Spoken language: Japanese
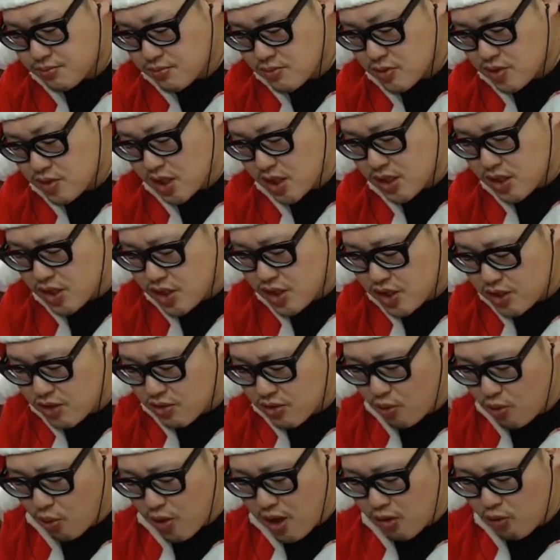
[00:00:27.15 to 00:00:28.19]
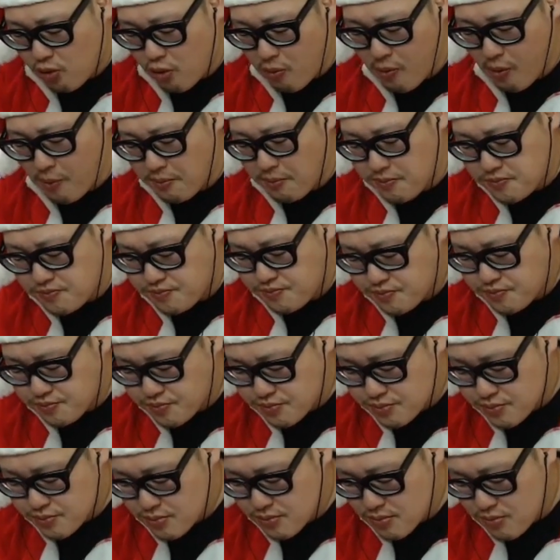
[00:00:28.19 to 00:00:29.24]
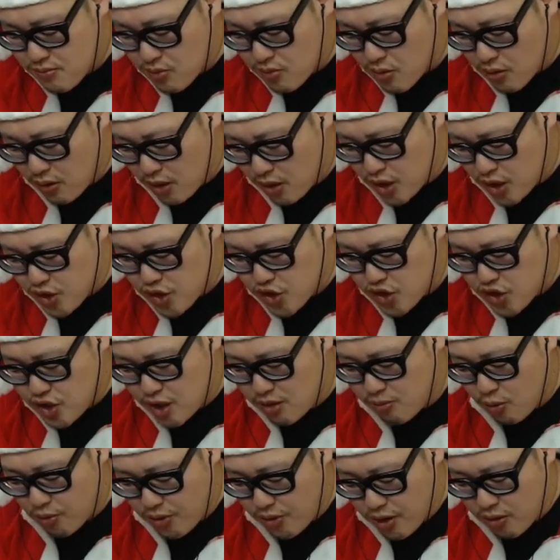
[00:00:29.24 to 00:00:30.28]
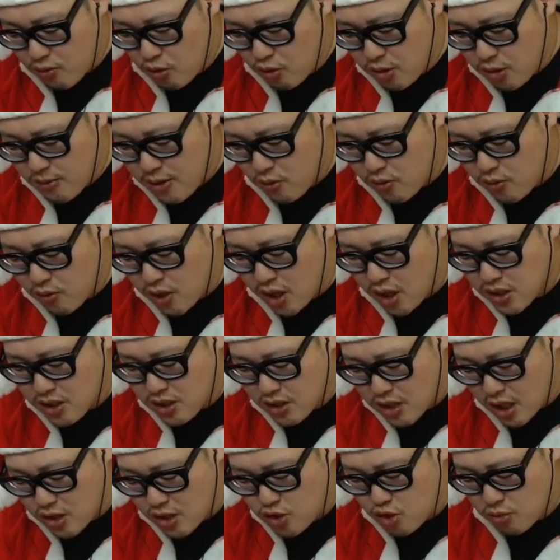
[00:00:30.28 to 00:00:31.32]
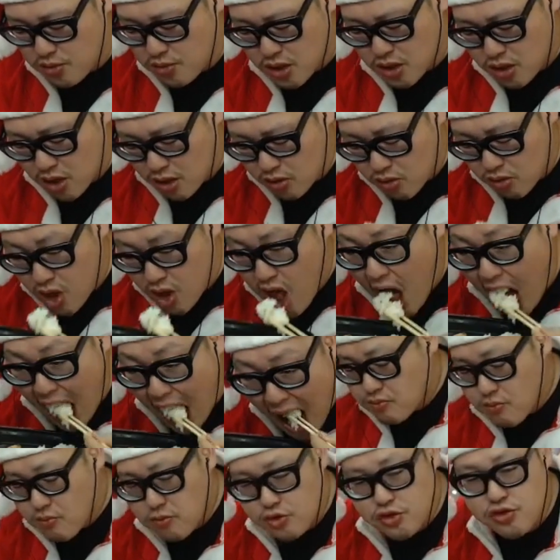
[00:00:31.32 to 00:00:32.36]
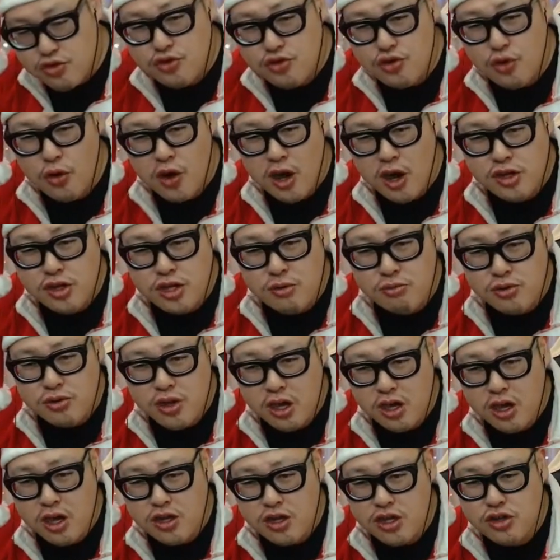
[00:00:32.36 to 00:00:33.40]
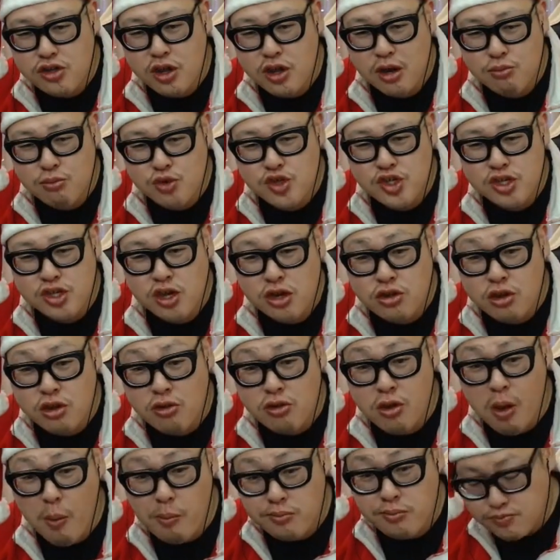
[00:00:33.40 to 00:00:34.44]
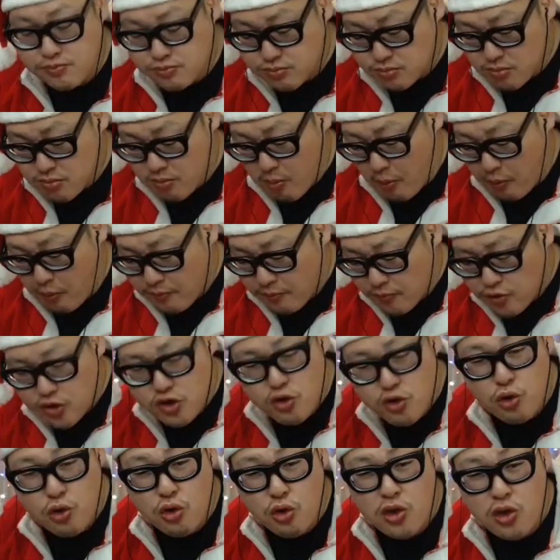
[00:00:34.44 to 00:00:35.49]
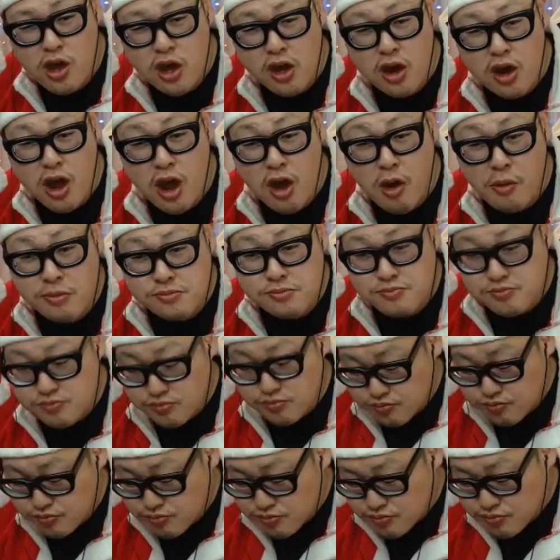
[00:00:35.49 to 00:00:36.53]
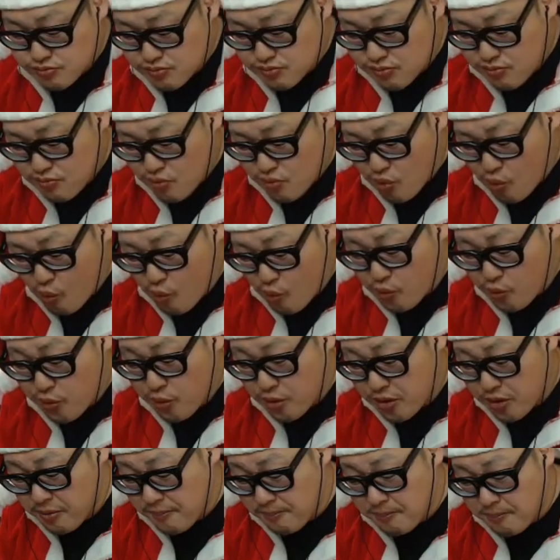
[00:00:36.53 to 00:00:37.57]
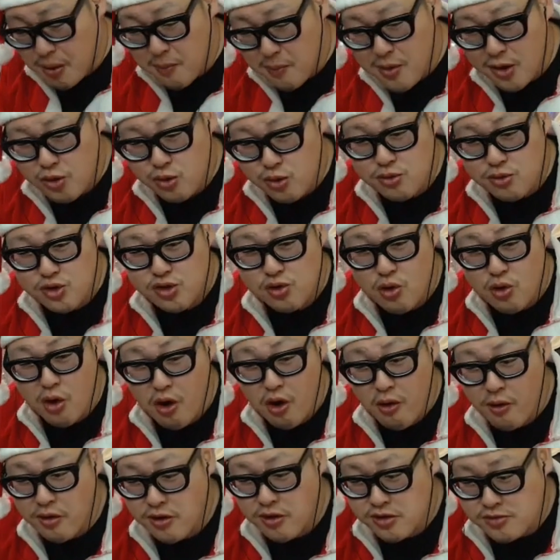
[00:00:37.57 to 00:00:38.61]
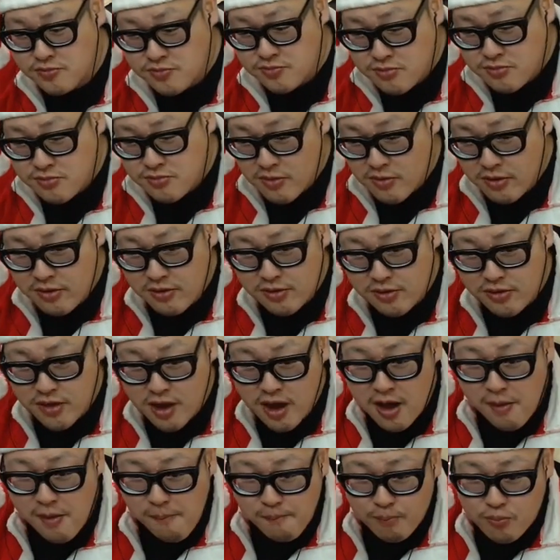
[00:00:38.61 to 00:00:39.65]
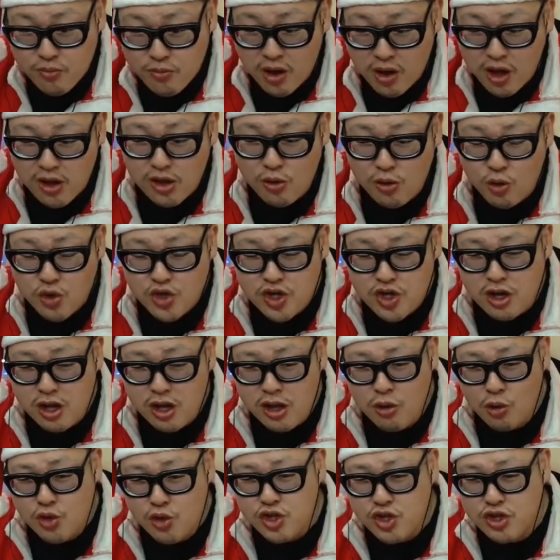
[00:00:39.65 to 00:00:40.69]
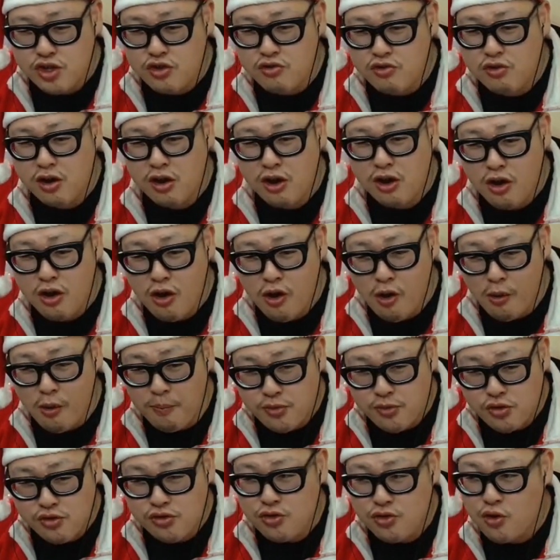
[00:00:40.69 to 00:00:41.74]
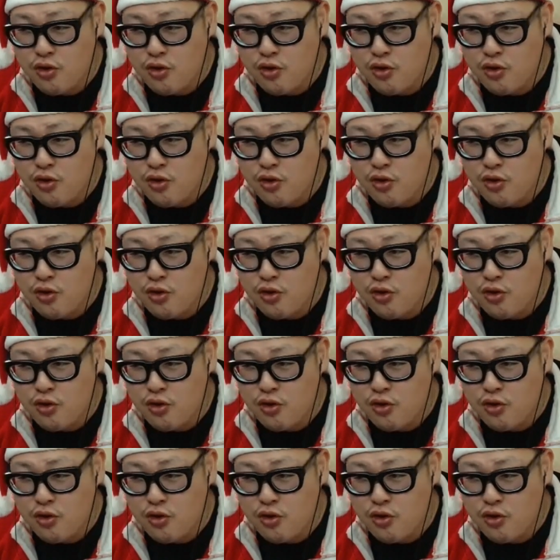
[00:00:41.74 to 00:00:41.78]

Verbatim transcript: 関慎吾親子も、配信してるもんね。この前お母さん誕生日だったけど、有料アイテム投げに行ったら無視されたんだよ。二度と投げないよ。本当に、ババアと息子は。ねえ、金欲しい金欲しいって言うからよ、有